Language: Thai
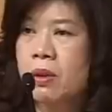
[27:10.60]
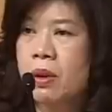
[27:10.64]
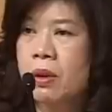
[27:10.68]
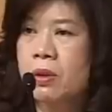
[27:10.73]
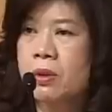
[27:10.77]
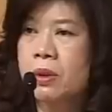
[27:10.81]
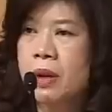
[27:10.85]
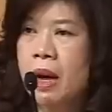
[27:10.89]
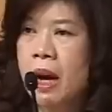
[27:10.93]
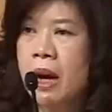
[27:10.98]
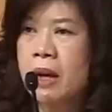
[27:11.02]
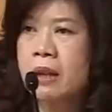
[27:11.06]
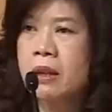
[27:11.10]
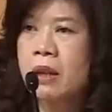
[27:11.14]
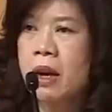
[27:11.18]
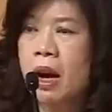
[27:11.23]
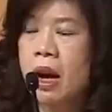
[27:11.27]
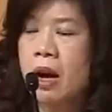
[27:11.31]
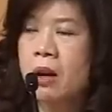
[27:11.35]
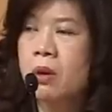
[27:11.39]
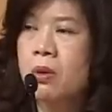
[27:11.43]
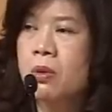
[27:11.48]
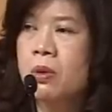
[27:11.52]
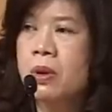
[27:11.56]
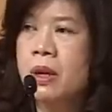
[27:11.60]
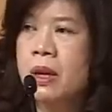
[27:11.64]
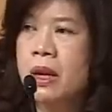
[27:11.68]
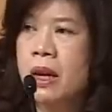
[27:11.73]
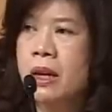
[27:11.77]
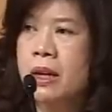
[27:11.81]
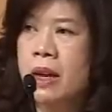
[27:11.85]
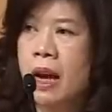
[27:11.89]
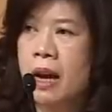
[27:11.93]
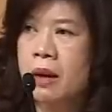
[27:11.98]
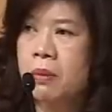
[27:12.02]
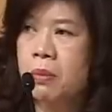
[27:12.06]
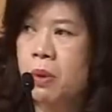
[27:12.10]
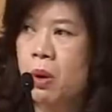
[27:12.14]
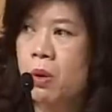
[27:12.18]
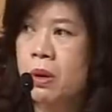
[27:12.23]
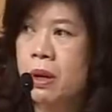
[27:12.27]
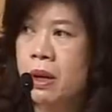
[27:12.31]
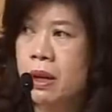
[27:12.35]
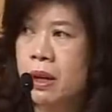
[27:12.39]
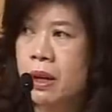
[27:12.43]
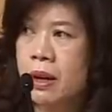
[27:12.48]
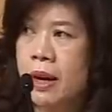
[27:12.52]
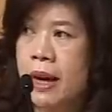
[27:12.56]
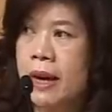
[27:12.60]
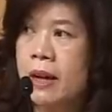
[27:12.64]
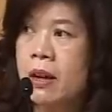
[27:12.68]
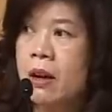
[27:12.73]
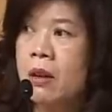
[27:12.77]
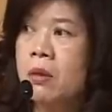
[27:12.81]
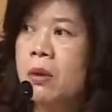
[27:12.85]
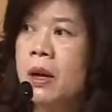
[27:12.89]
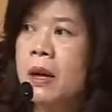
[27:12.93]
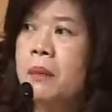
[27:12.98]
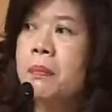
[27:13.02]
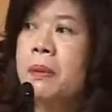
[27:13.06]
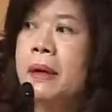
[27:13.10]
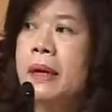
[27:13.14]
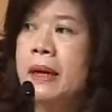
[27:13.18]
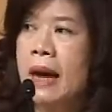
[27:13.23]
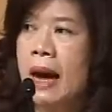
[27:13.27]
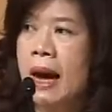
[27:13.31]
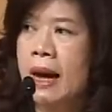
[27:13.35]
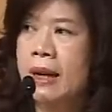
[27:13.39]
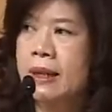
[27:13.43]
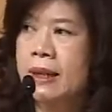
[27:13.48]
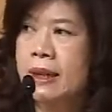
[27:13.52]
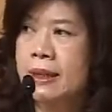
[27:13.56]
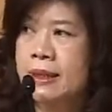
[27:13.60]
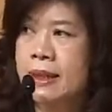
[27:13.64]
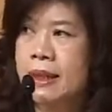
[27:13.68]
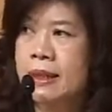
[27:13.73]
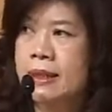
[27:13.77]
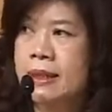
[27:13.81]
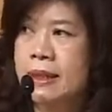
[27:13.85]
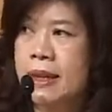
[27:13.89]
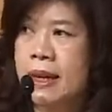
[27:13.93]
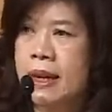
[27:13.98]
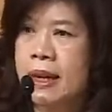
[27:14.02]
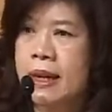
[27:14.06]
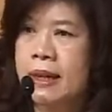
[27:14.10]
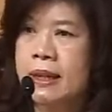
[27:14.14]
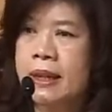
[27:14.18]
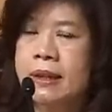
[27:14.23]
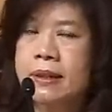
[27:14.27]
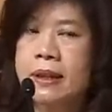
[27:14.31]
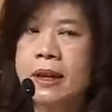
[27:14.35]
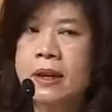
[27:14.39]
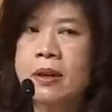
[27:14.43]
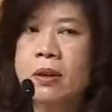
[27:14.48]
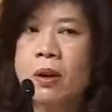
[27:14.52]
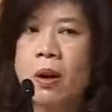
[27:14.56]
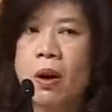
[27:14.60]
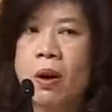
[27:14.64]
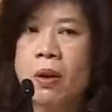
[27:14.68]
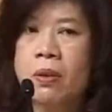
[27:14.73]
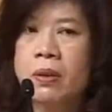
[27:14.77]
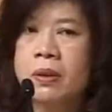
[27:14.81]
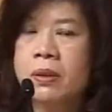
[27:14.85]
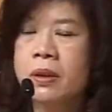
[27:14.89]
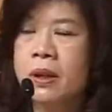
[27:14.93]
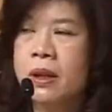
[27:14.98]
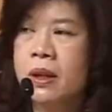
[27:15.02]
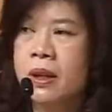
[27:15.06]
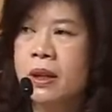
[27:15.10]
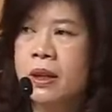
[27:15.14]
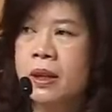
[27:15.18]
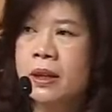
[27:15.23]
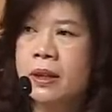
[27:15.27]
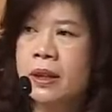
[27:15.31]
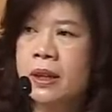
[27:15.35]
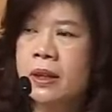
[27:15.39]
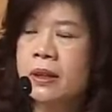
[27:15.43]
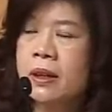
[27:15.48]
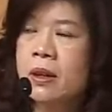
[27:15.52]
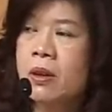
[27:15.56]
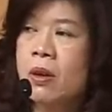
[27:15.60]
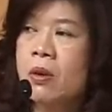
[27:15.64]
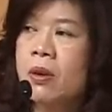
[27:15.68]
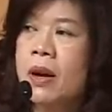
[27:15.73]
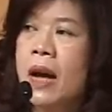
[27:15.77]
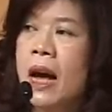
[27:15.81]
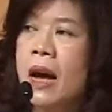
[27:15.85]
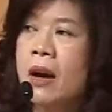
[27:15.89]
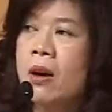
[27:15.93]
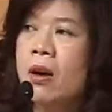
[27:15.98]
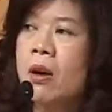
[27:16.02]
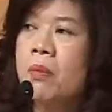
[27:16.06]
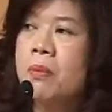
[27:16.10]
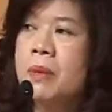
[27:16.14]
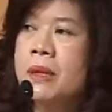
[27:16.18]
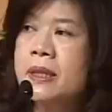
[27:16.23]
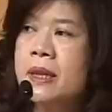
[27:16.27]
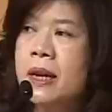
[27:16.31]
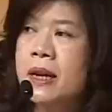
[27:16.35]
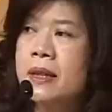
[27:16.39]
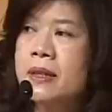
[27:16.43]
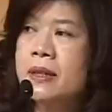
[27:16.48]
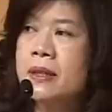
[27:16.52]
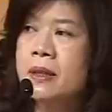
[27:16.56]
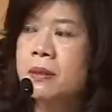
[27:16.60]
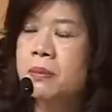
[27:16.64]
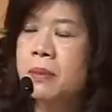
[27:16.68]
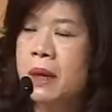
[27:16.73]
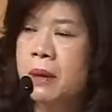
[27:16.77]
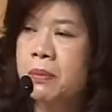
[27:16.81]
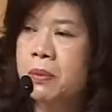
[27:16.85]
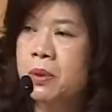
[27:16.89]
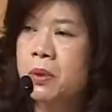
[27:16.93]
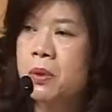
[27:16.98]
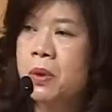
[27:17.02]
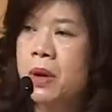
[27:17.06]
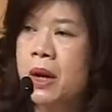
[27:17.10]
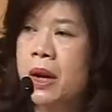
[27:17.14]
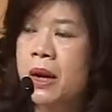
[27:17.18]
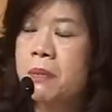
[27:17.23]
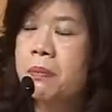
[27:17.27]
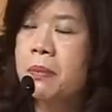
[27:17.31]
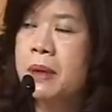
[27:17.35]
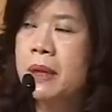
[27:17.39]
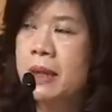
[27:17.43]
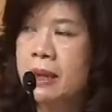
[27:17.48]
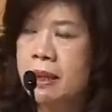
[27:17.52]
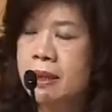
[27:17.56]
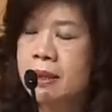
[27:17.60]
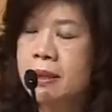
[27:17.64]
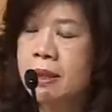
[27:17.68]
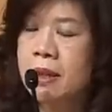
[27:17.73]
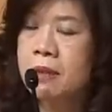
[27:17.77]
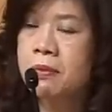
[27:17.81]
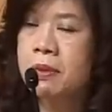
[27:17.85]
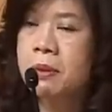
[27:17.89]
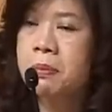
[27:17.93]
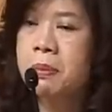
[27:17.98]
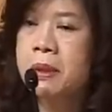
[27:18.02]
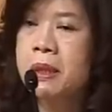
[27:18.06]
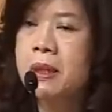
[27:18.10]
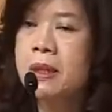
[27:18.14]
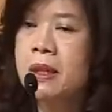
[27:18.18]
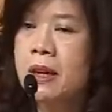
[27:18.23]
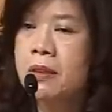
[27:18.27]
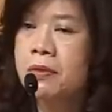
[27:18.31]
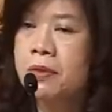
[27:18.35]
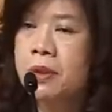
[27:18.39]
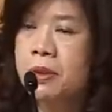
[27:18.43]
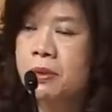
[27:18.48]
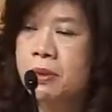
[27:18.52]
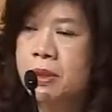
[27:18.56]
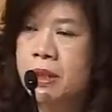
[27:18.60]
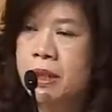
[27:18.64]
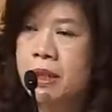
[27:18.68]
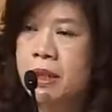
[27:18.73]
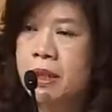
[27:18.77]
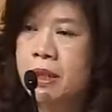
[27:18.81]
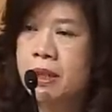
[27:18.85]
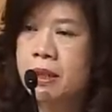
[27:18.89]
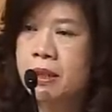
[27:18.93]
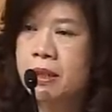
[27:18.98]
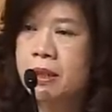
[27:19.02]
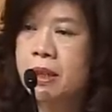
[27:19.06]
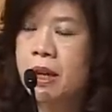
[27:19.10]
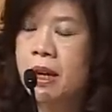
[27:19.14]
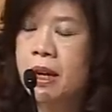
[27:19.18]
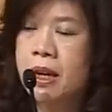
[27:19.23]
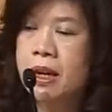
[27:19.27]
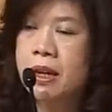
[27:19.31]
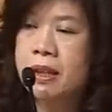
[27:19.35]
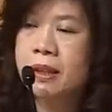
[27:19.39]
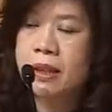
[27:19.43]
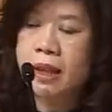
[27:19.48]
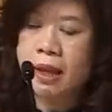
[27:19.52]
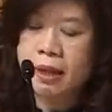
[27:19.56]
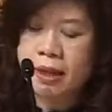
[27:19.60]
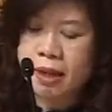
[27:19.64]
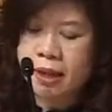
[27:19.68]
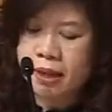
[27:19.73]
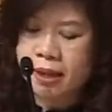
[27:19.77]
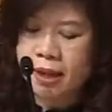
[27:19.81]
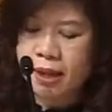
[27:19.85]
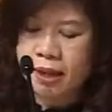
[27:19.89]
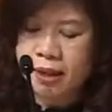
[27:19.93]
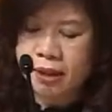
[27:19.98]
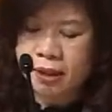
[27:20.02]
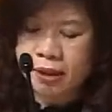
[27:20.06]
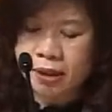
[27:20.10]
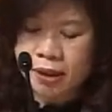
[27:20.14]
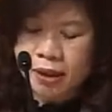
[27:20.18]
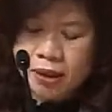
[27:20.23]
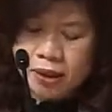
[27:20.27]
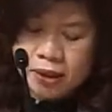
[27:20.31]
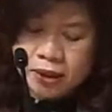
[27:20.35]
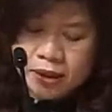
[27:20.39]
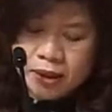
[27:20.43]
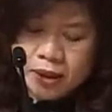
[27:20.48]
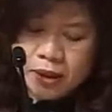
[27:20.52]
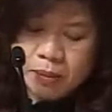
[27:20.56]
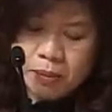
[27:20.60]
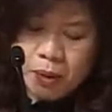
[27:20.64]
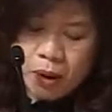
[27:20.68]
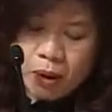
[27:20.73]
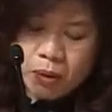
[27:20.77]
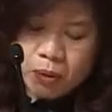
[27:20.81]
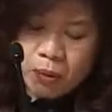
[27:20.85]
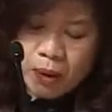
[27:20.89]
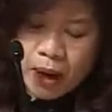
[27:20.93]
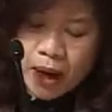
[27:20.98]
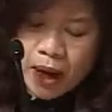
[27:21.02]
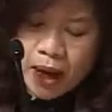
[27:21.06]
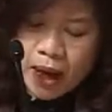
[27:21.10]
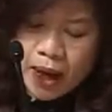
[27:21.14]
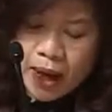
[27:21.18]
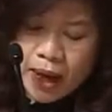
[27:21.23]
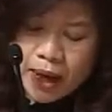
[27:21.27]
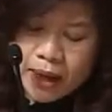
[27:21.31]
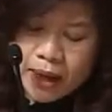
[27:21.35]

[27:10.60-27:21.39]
ขออนุญาตคุยกับทางโบรกเกอร์แล้วให้เขาให้ประกาศอย่างชัดเจนในเรื่องของค่าคอมมิชชั่นสำหรับตัวมินิเซ็ต50 Index Futures แต่ในเรื่องที่บอกว่า